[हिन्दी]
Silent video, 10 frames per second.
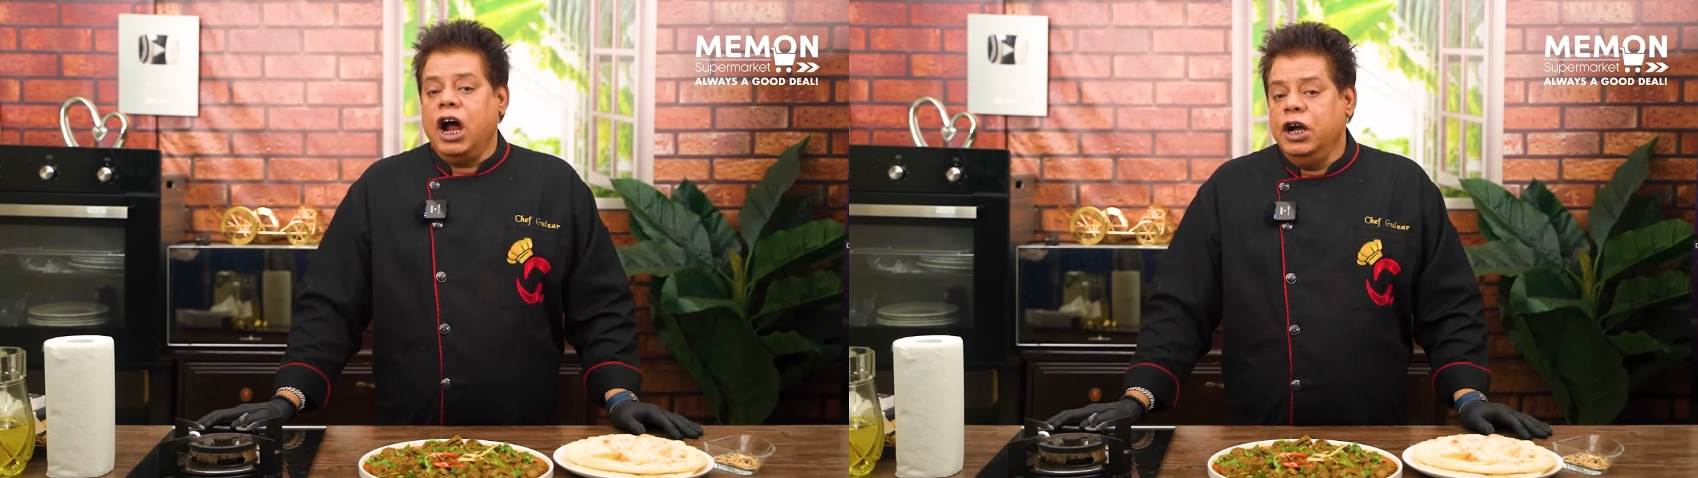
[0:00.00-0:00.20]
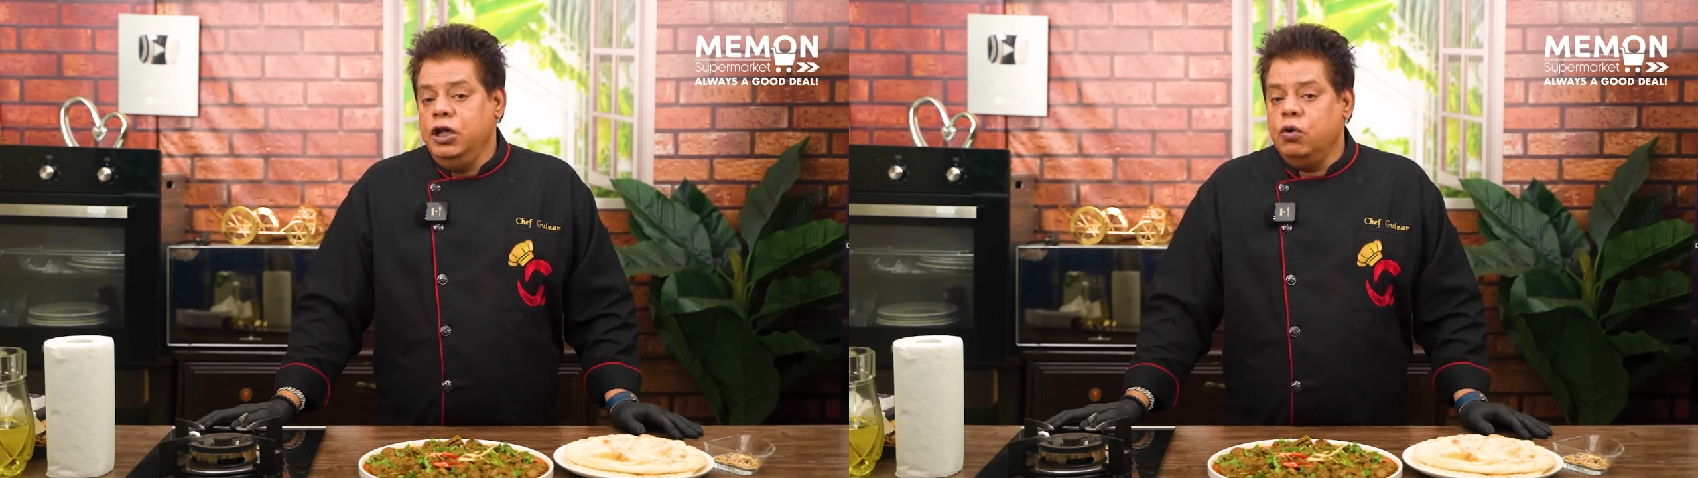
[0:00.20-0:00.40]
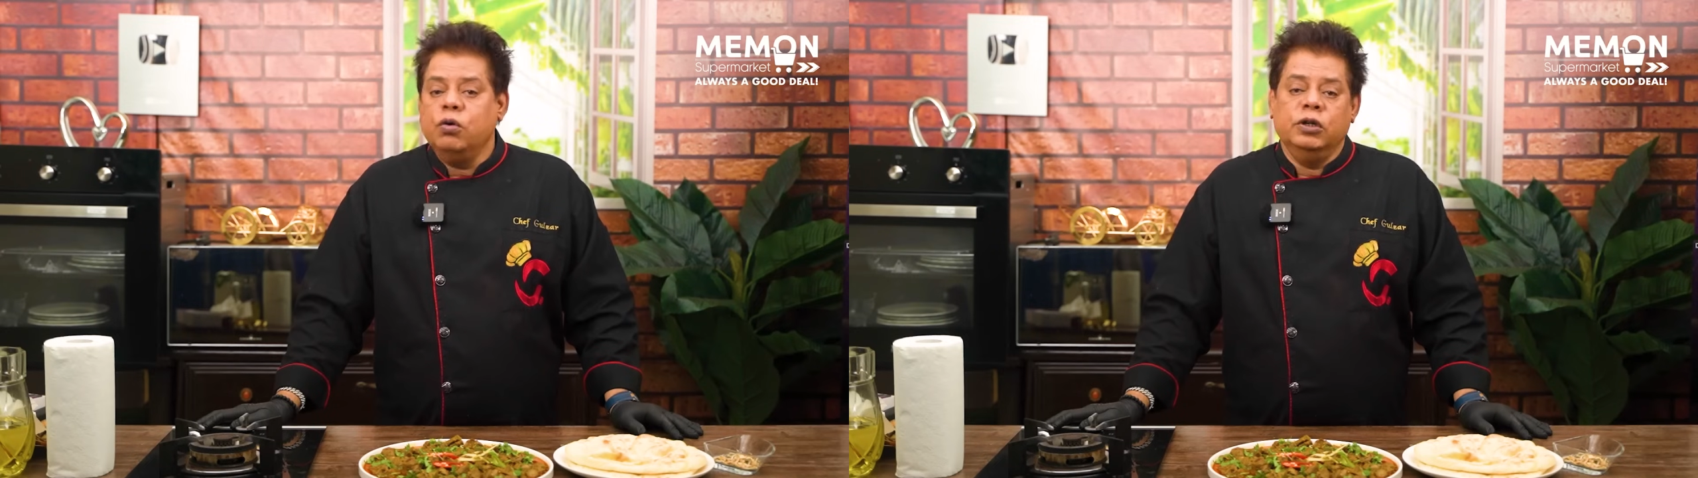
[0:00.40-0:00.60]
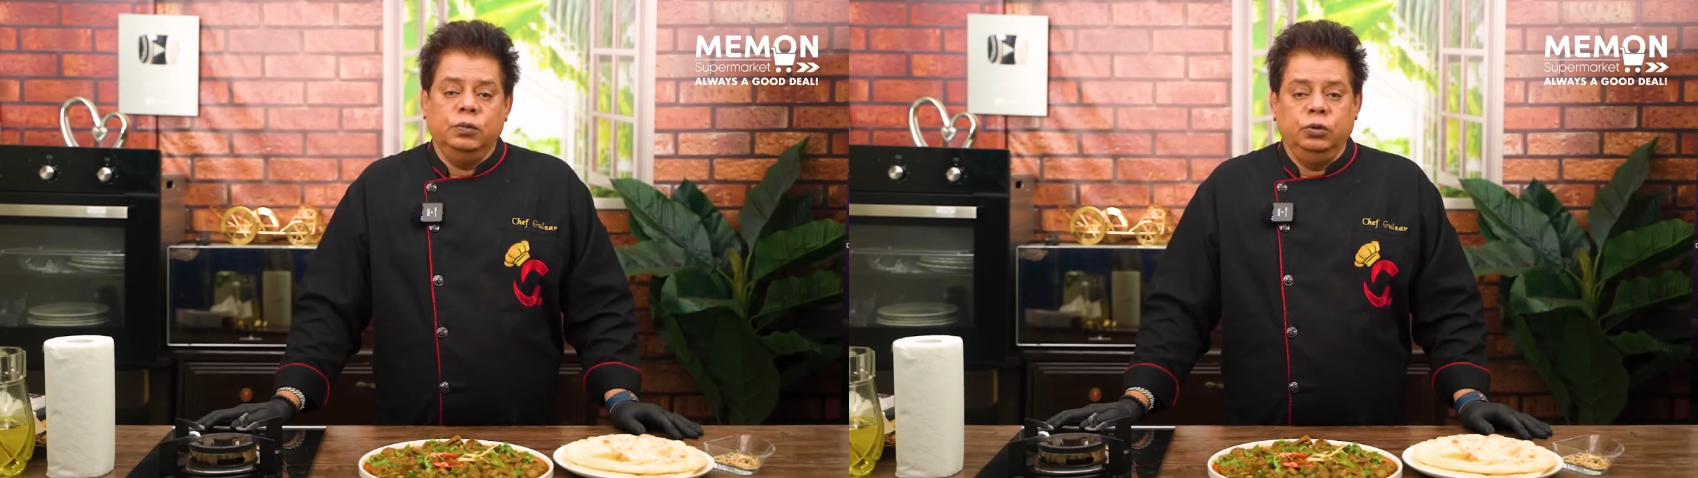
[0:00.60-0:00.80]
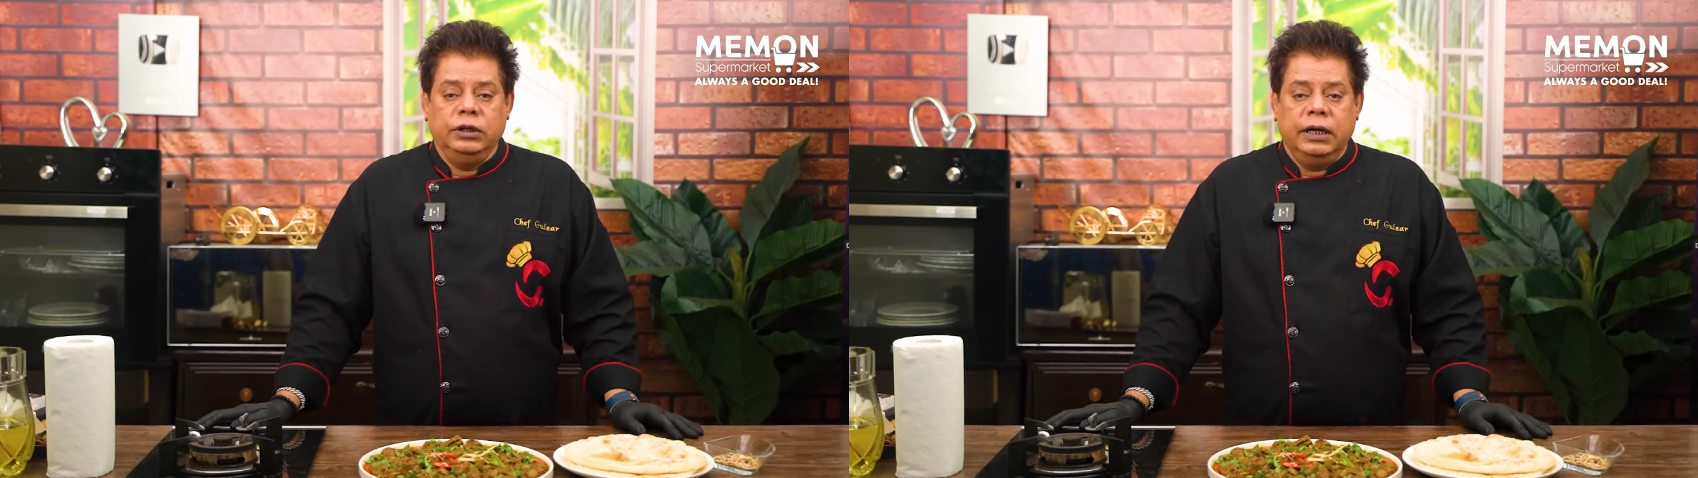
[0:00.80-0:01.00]
हड्डियों को
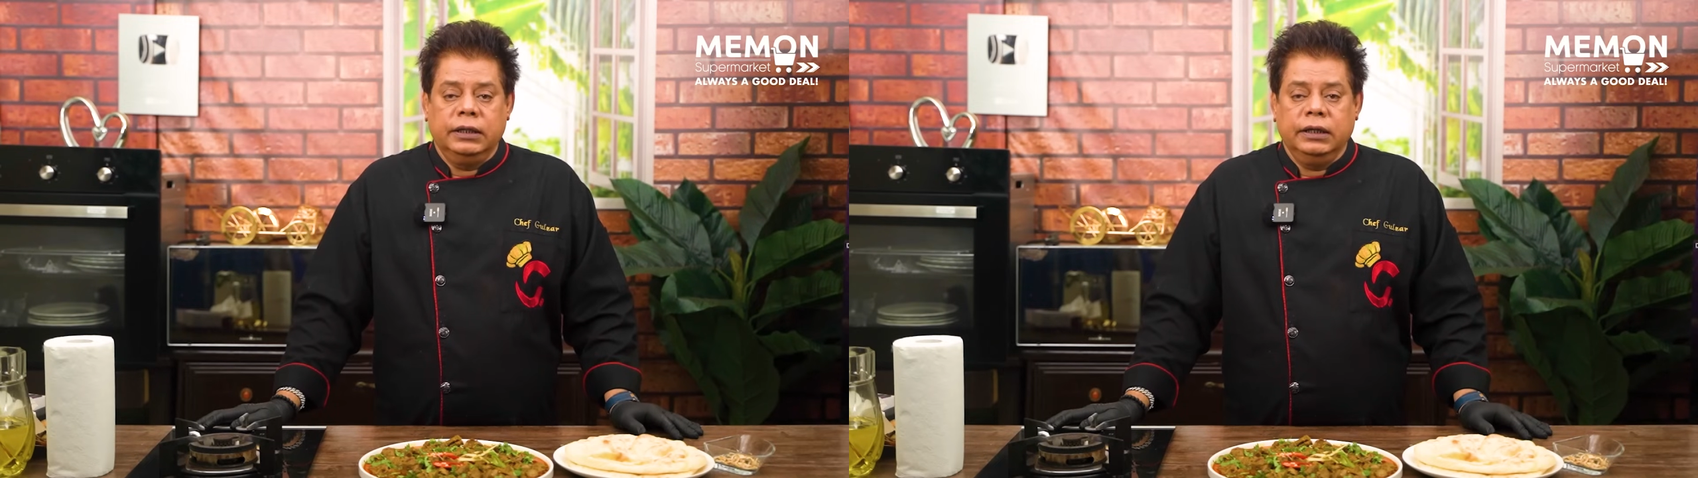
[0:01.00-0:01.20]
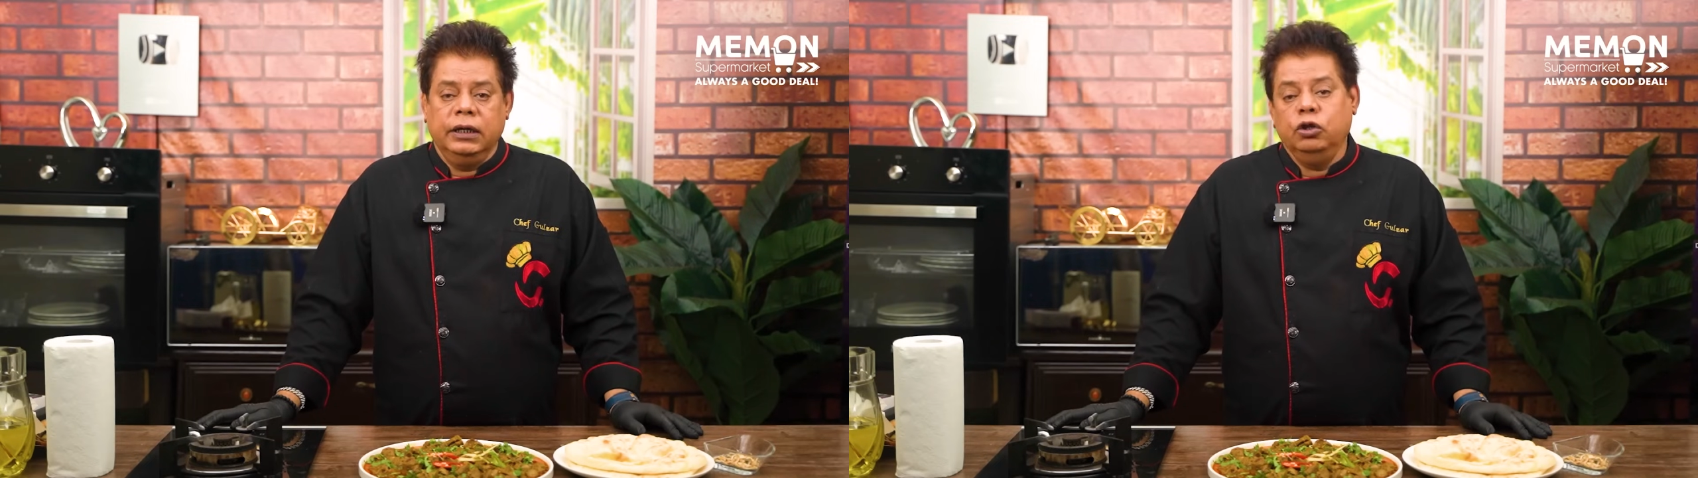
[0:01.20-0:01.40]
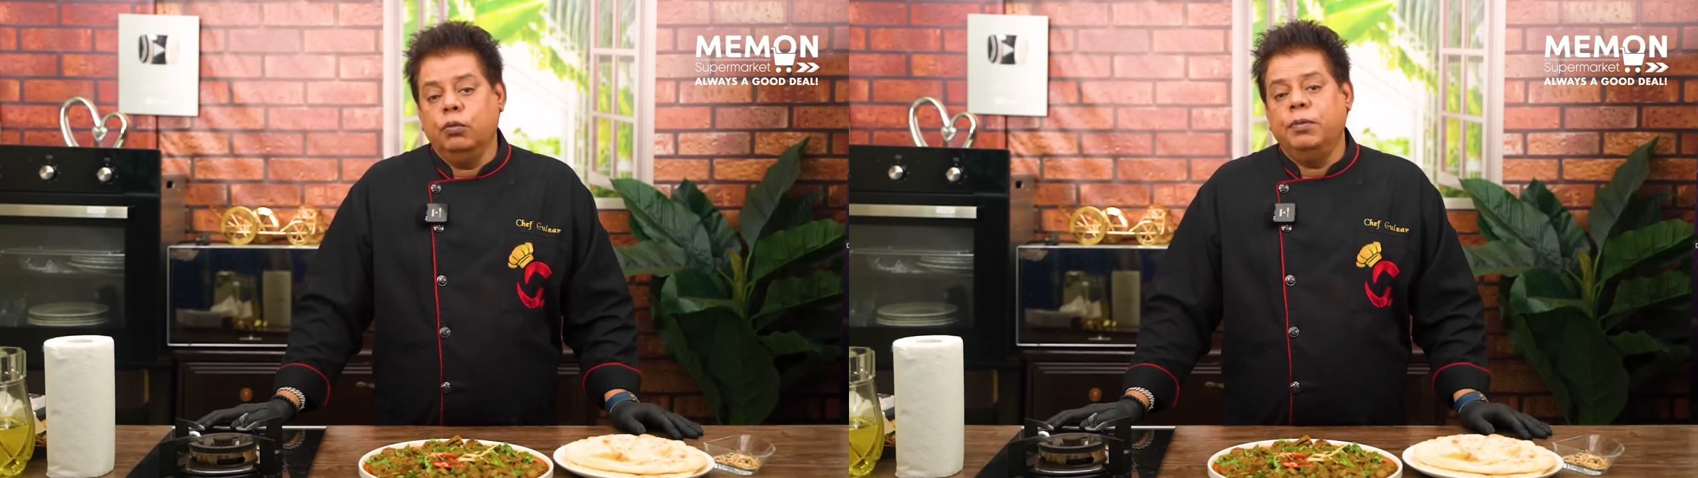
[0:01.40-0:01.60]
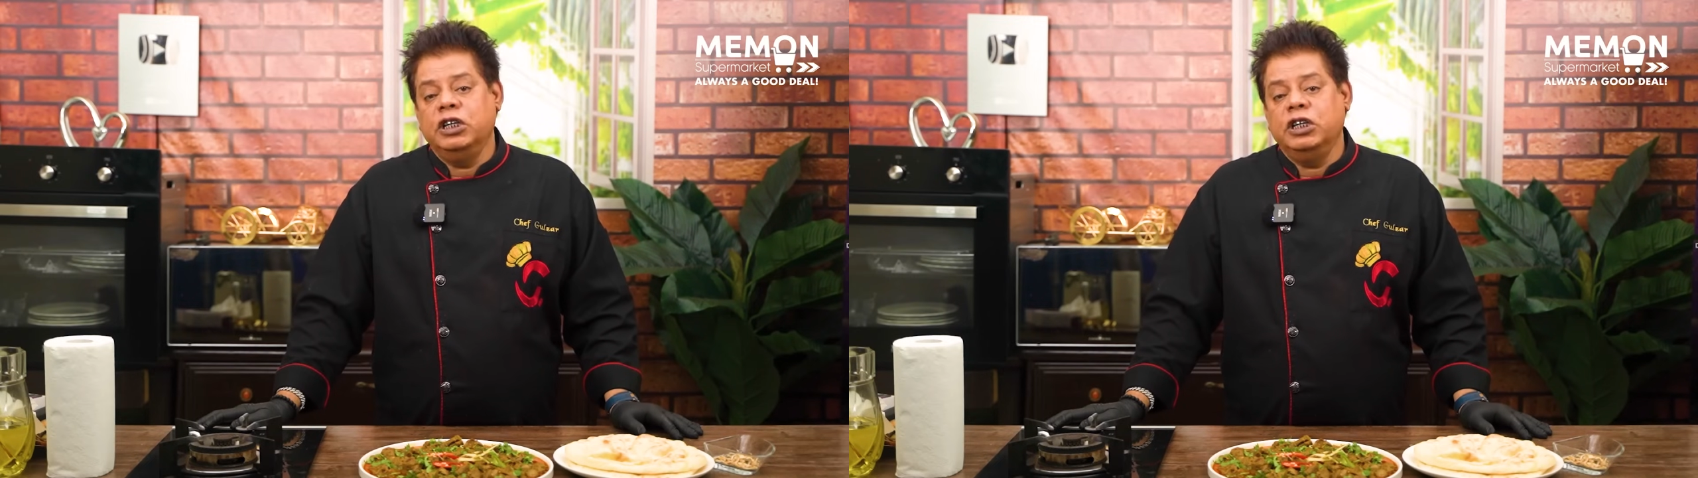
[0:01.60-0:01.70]
मजबूत करती है तो